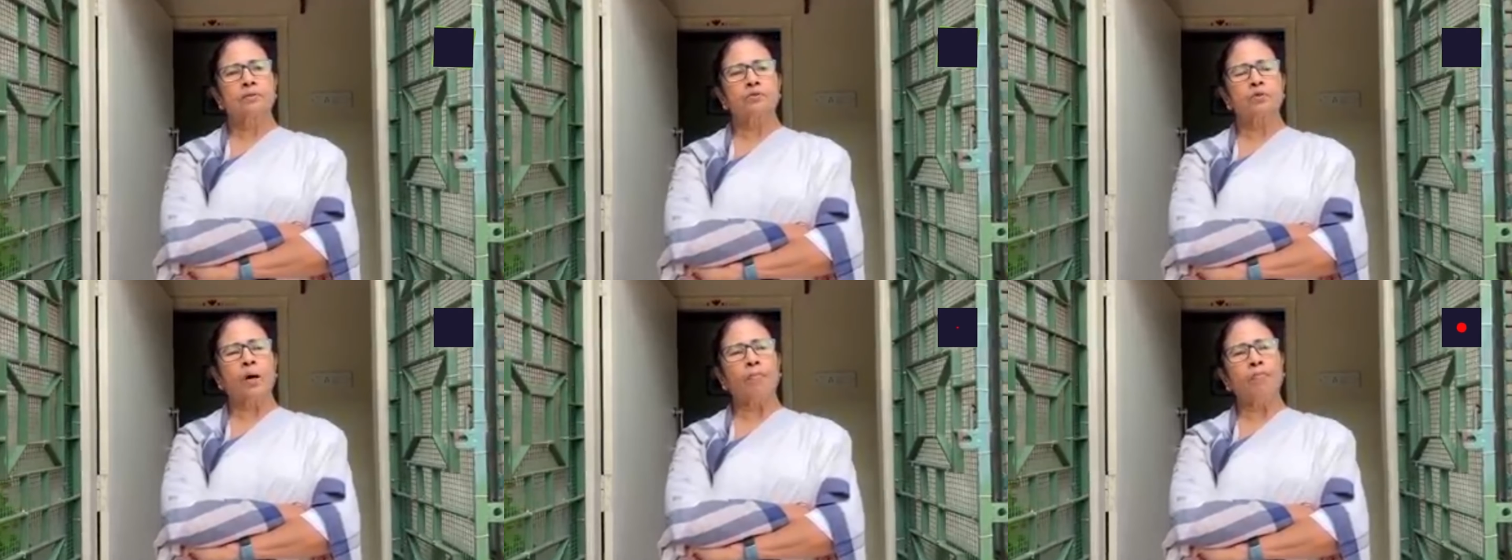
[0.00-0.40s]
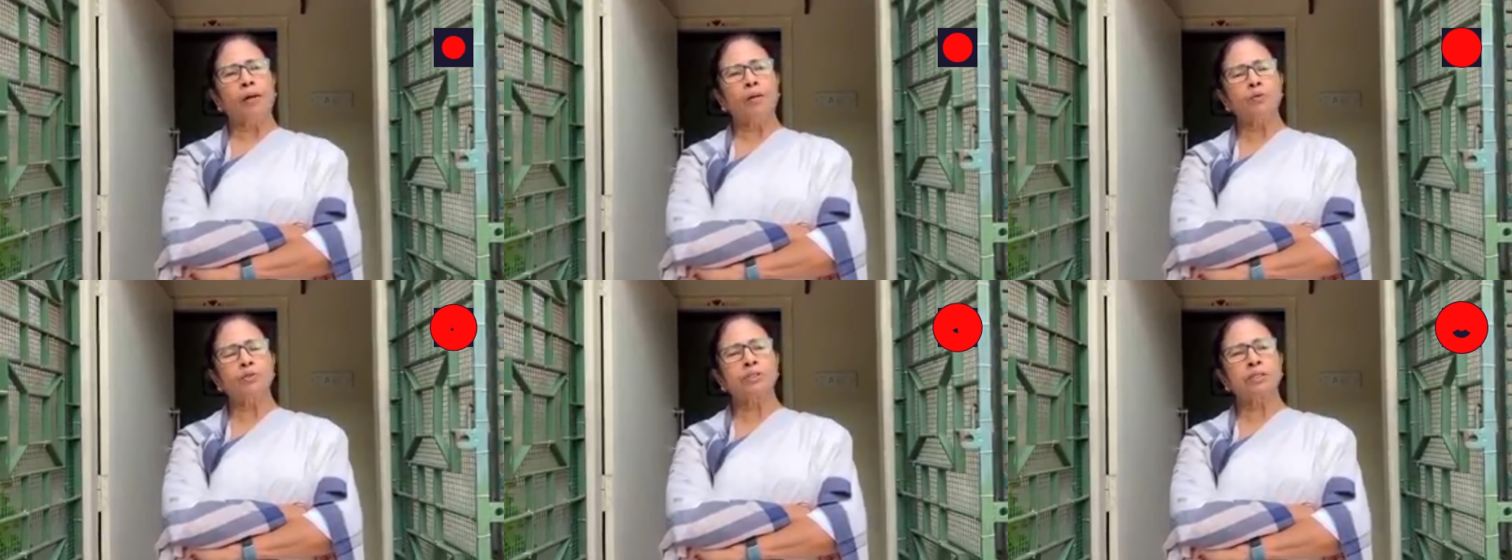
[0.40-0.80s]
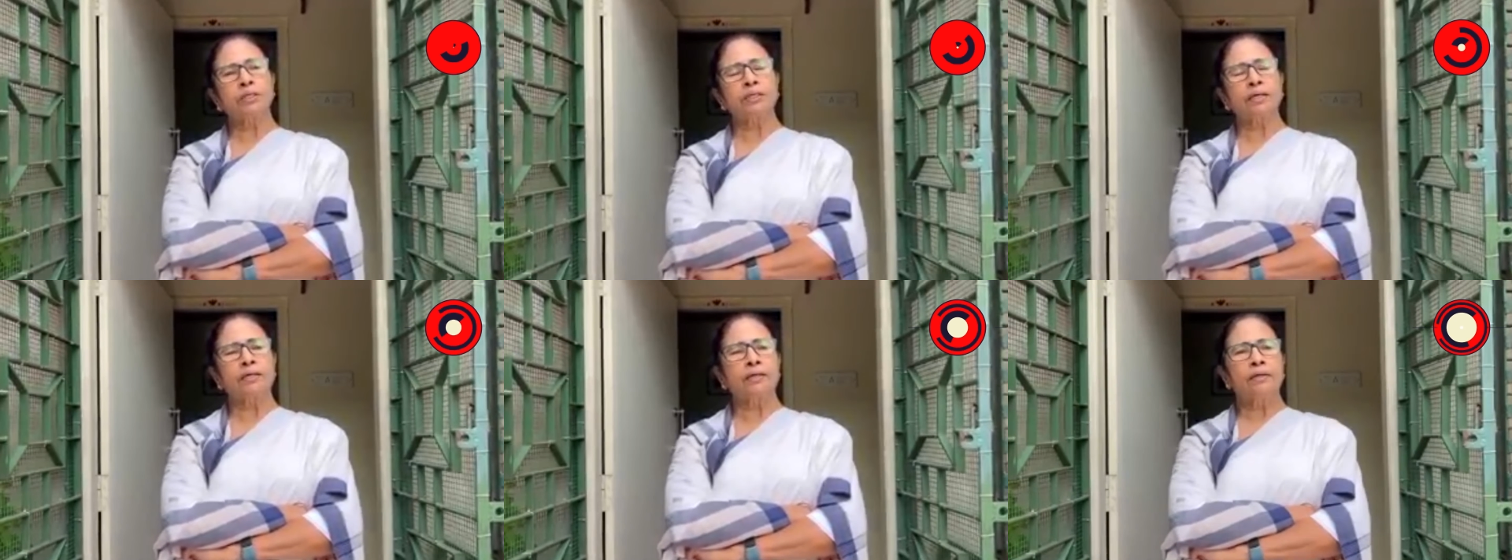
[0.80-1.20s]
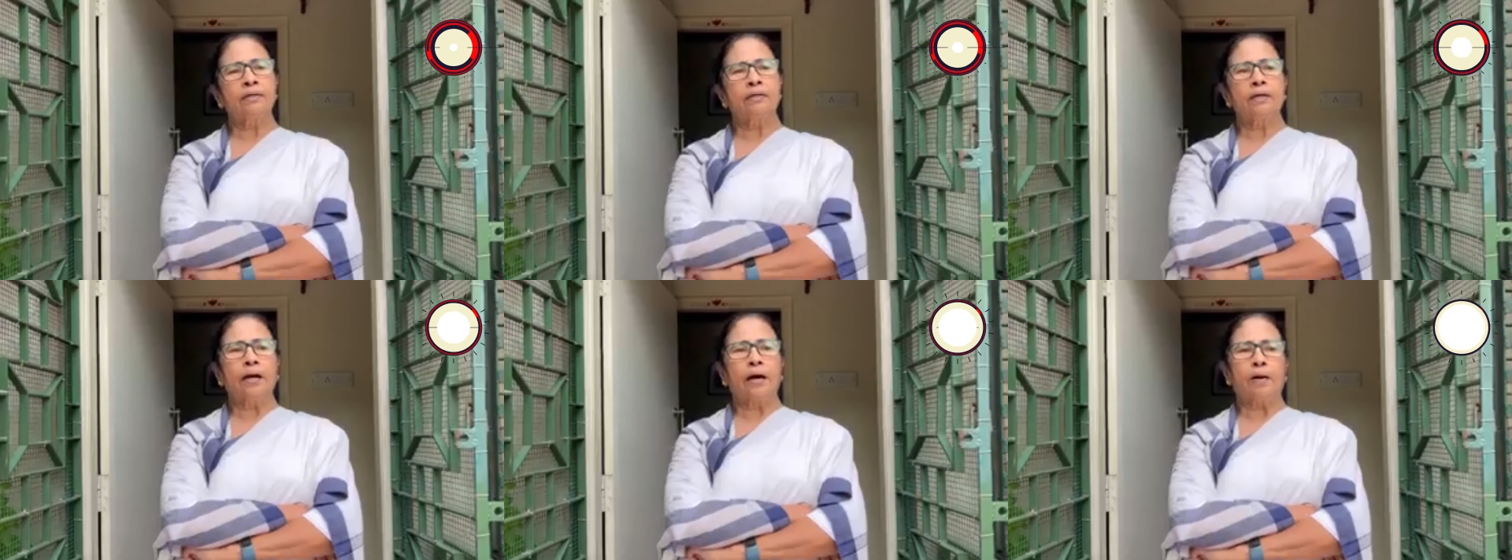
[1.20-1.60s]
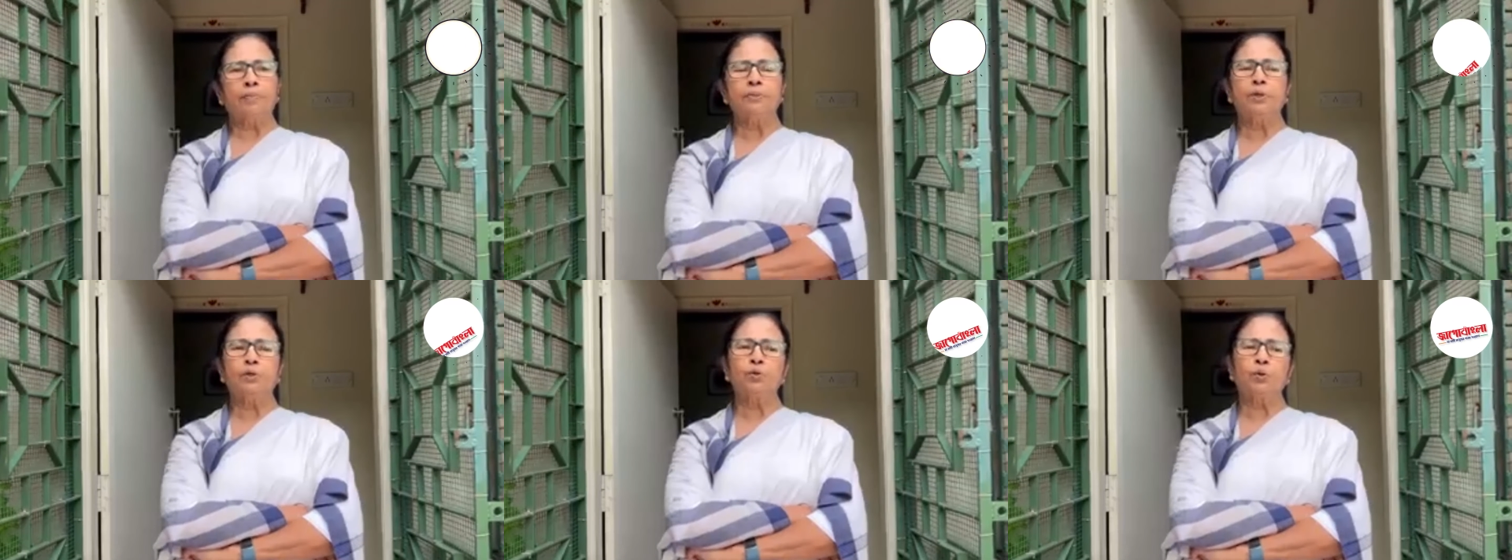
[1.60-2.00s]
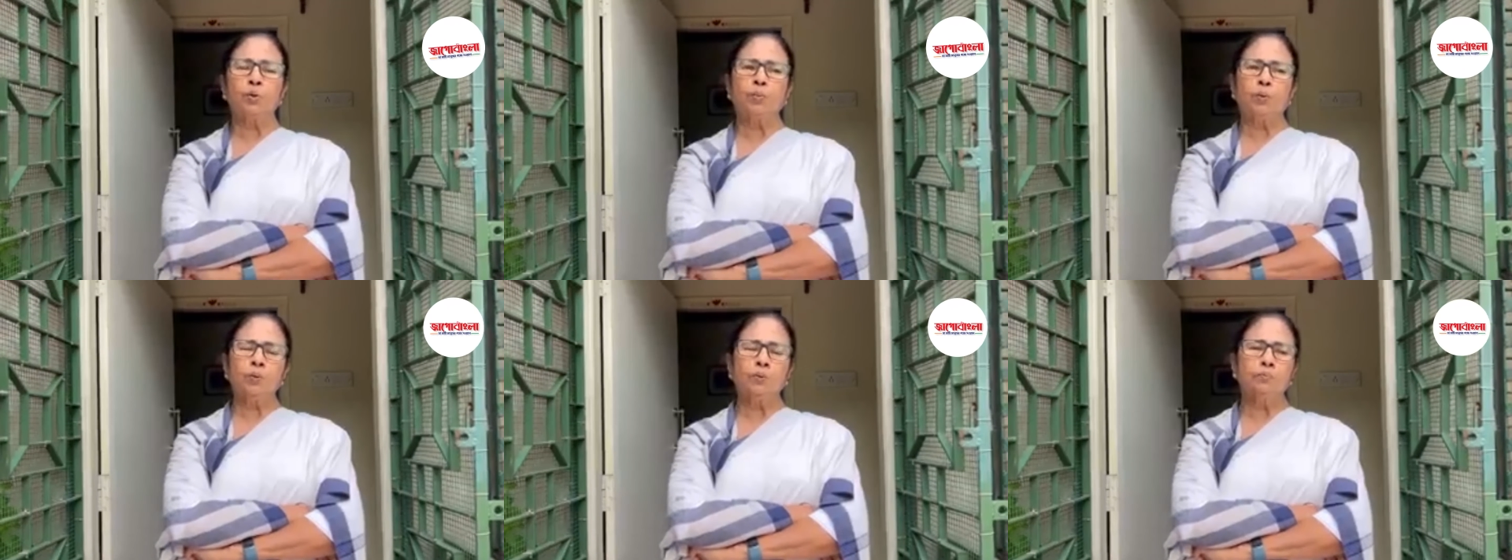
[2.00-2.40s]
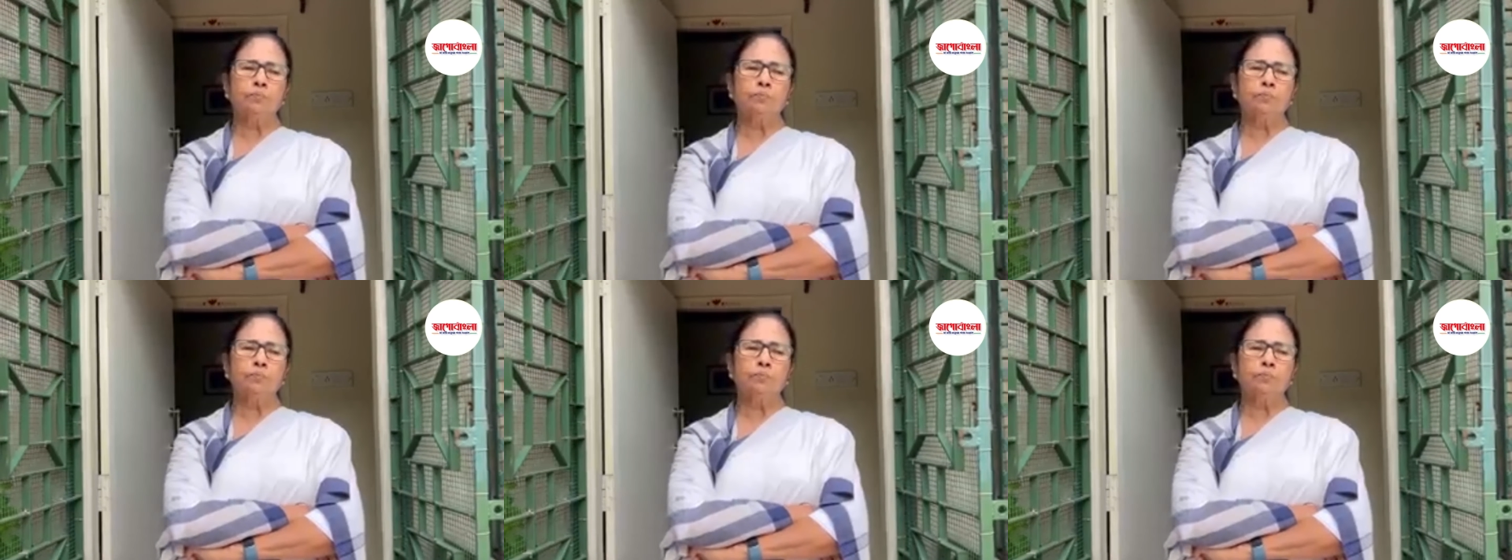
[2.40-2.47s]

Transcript: সব মানুষকে আবেদন করব